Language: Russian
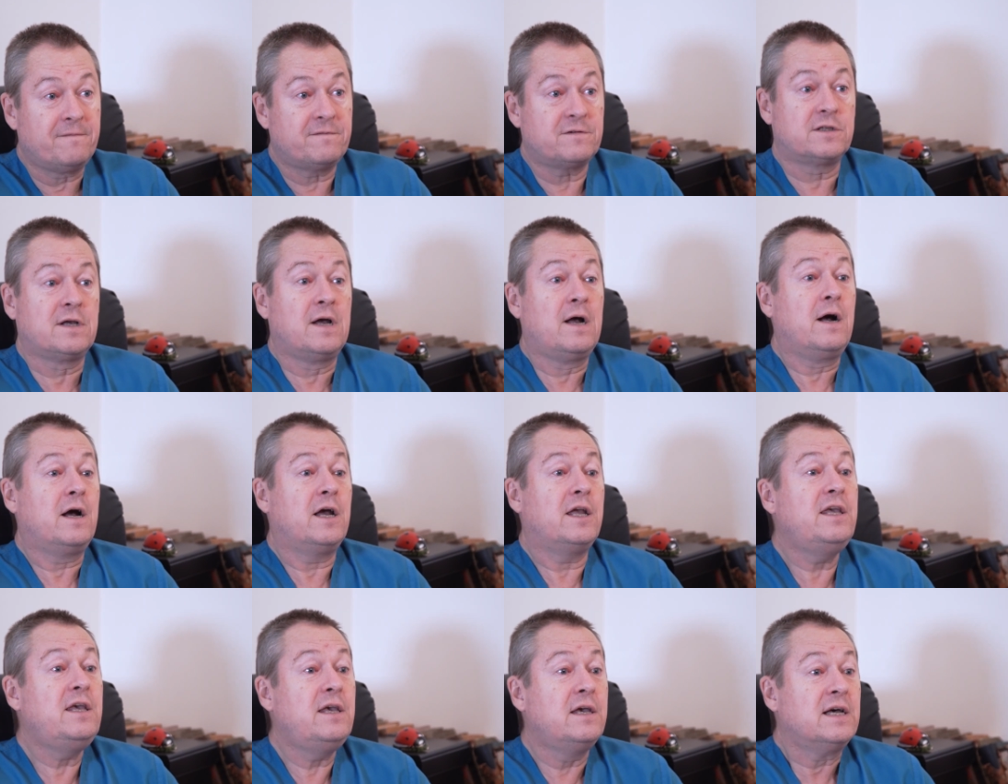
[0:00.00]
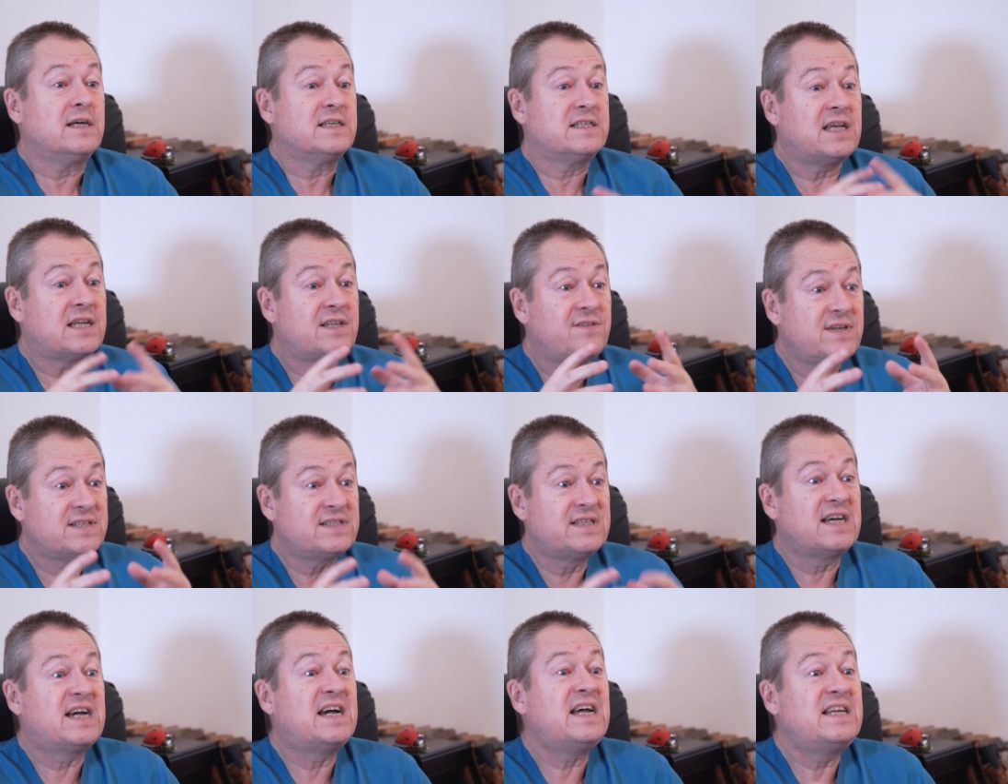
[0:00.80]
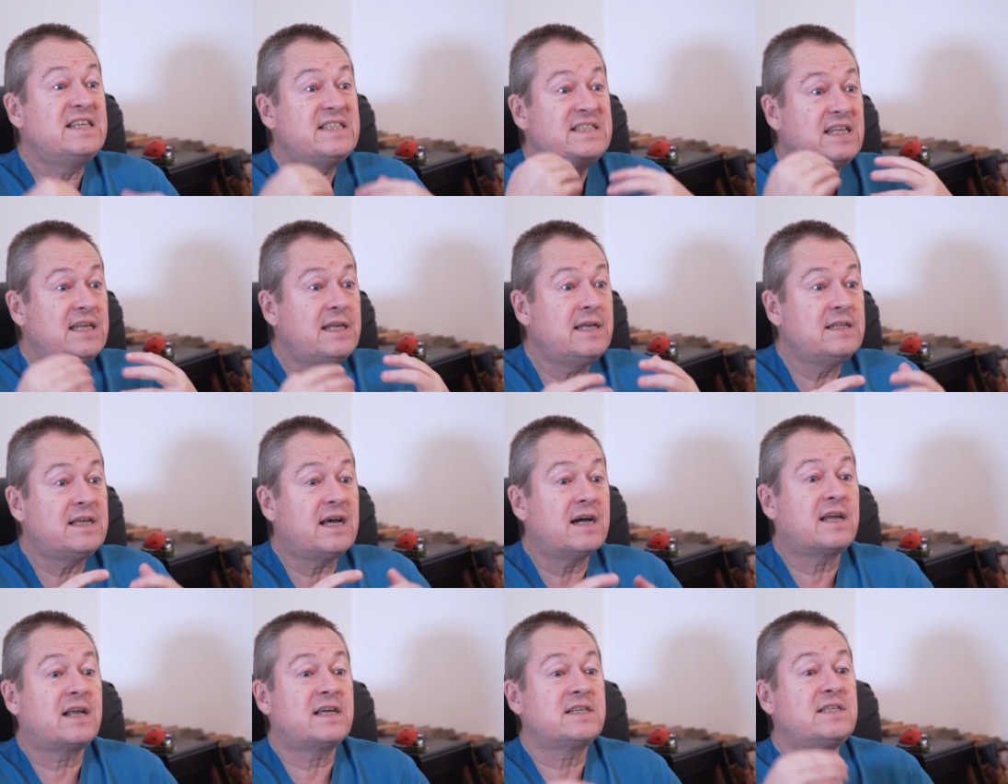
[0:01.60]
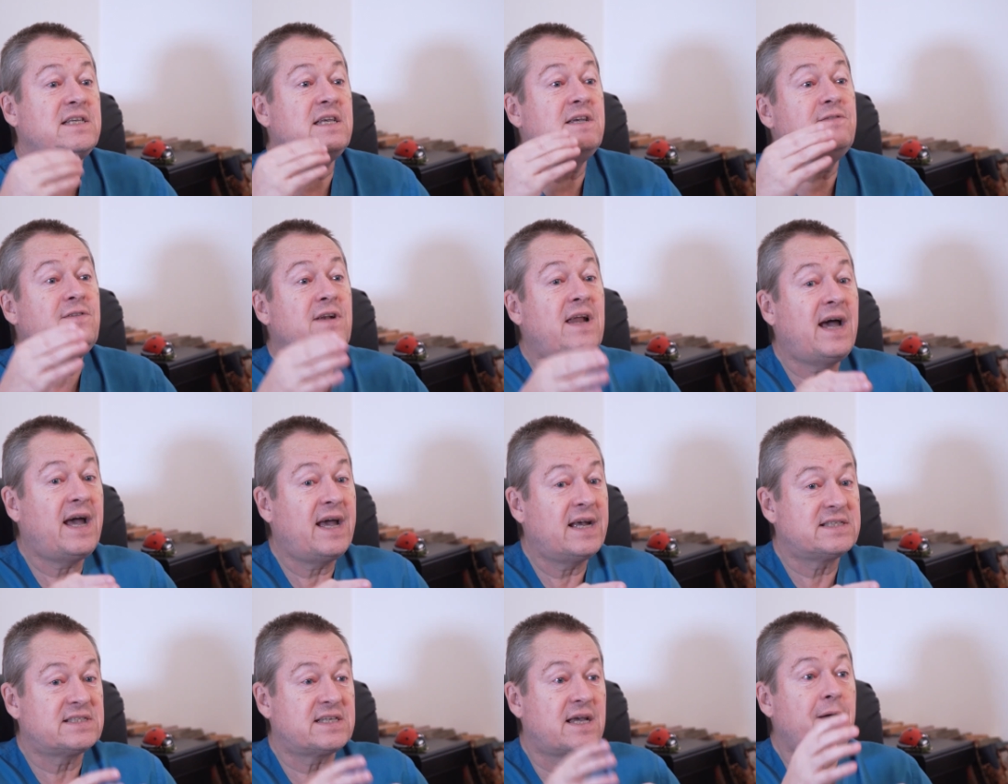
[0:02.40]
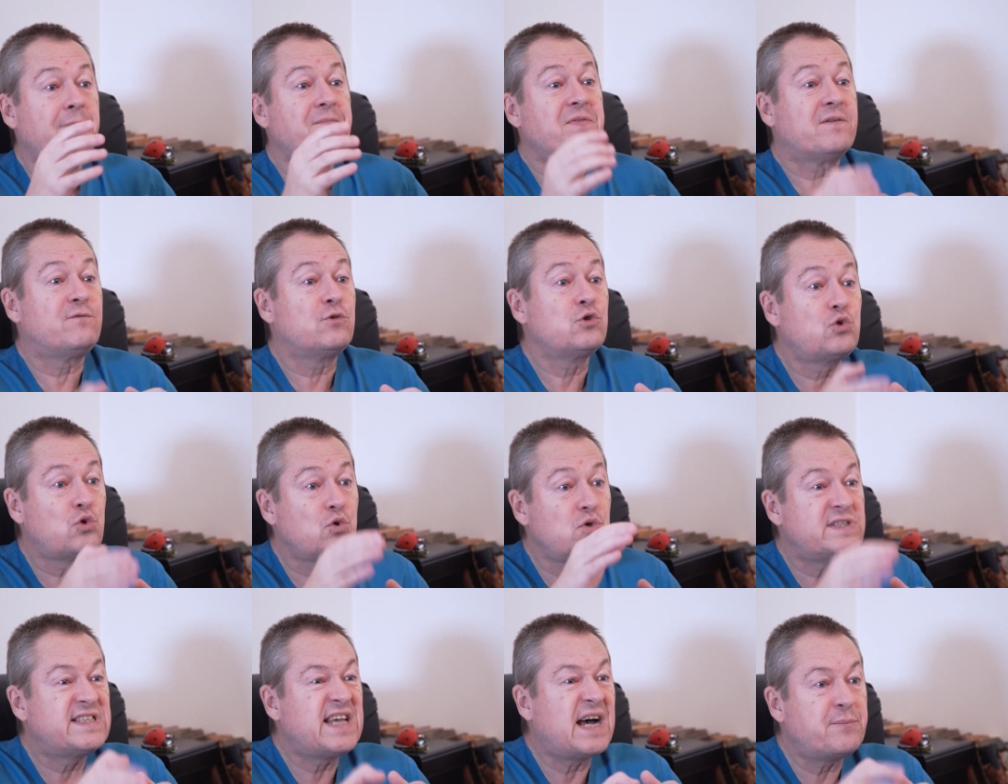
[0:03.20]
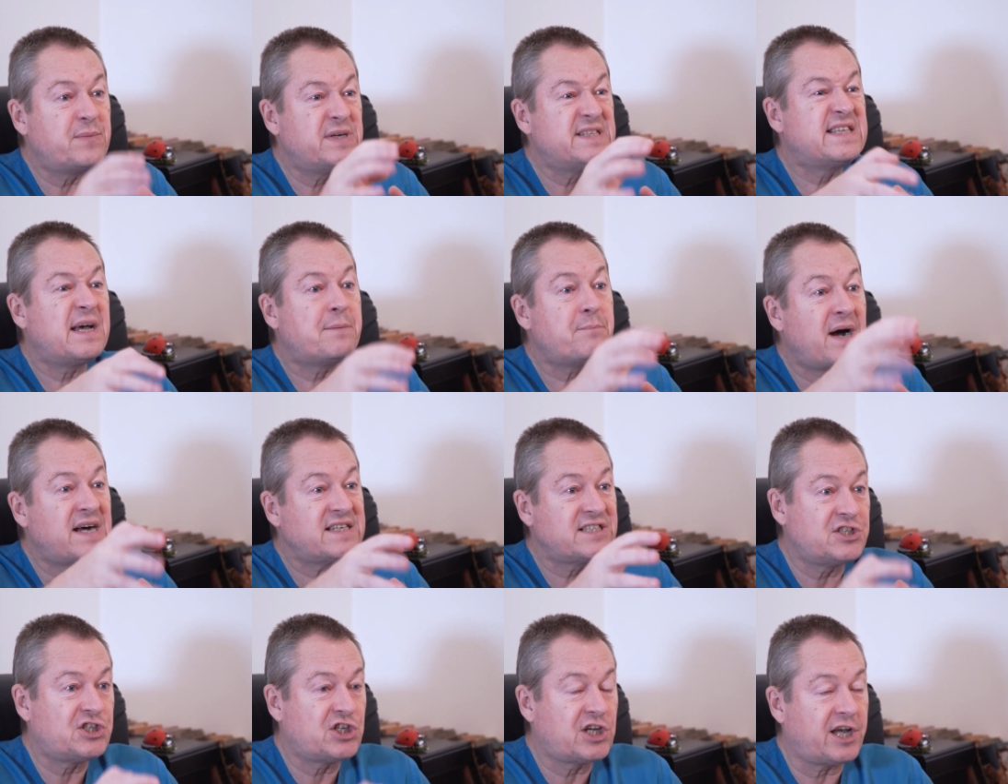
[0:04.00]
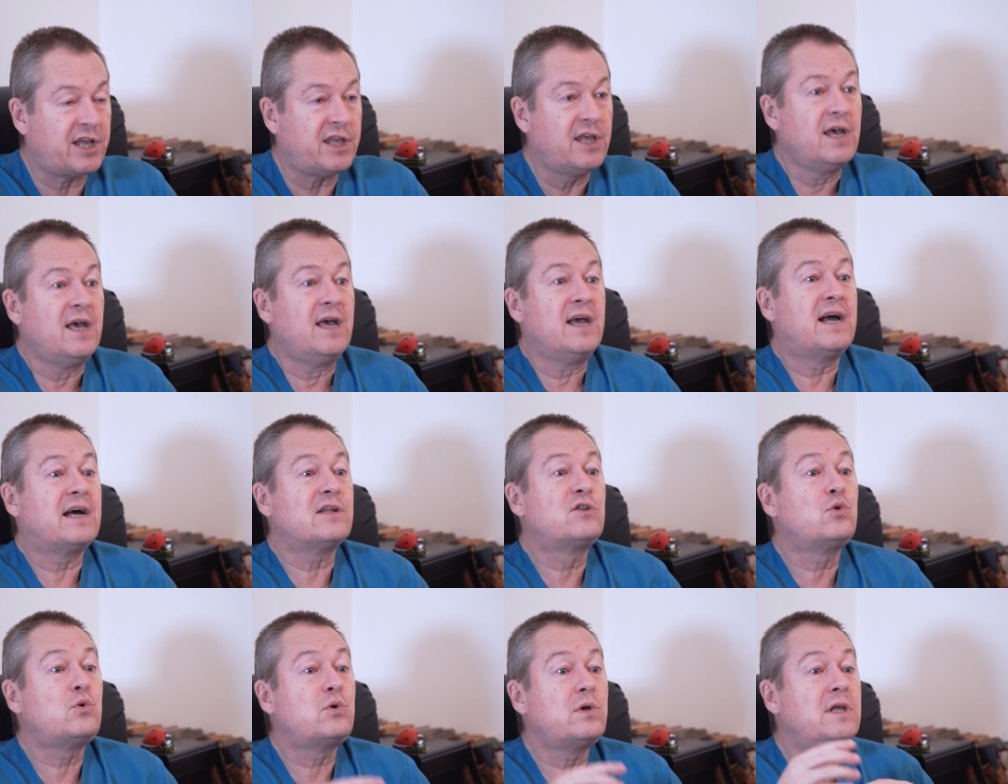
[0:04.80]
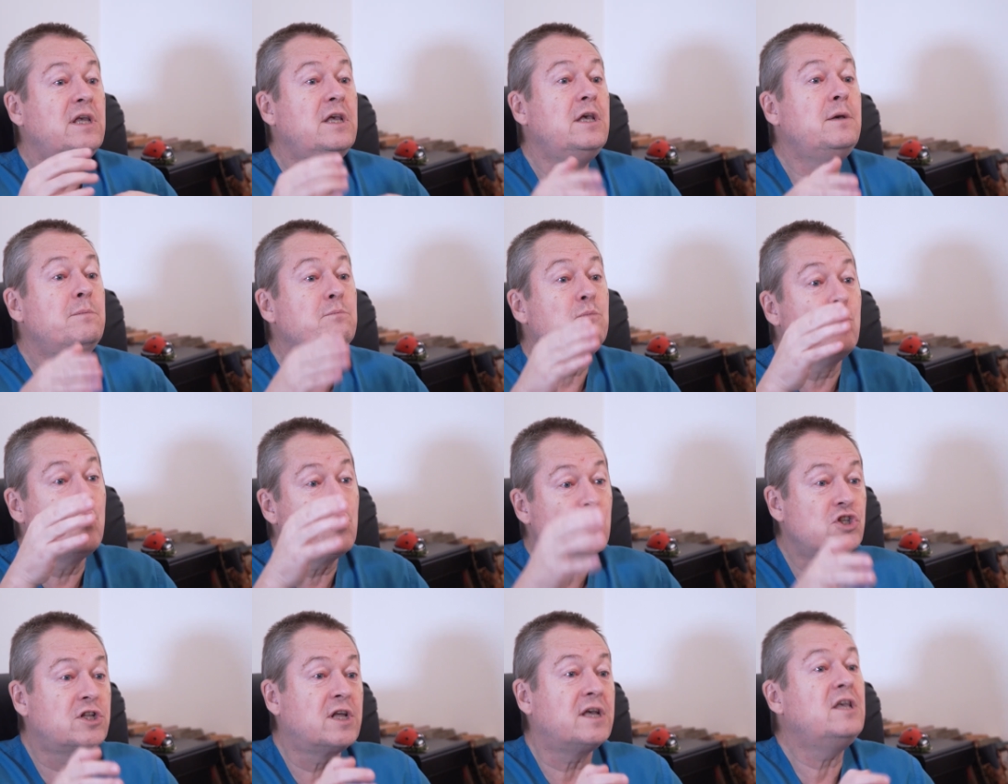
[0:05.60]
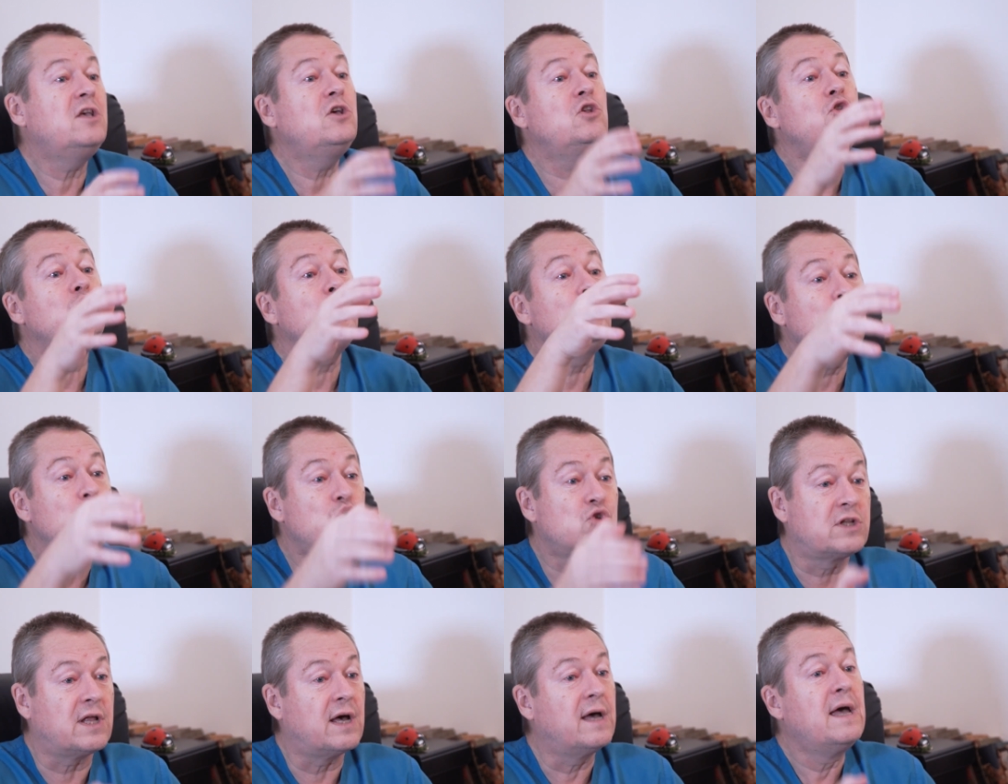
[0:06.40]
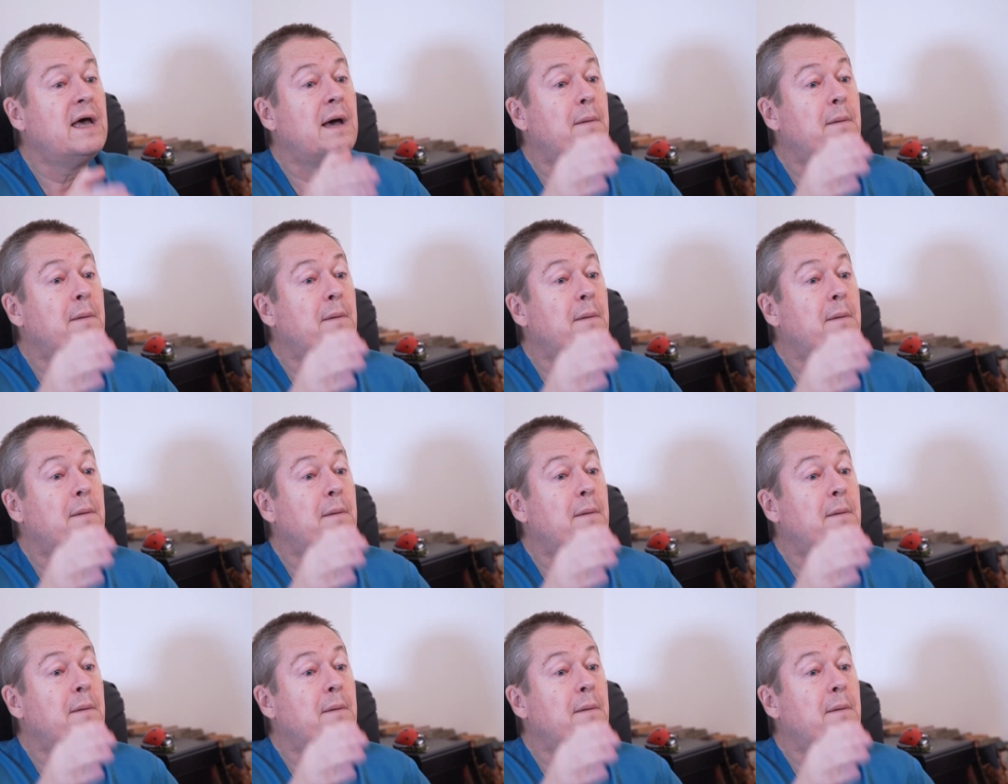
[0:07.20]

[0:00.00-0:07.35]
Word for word: Вот. И, соответственно, холестерин как раз и является вот той самой замазочкой, которой и можно, и нужно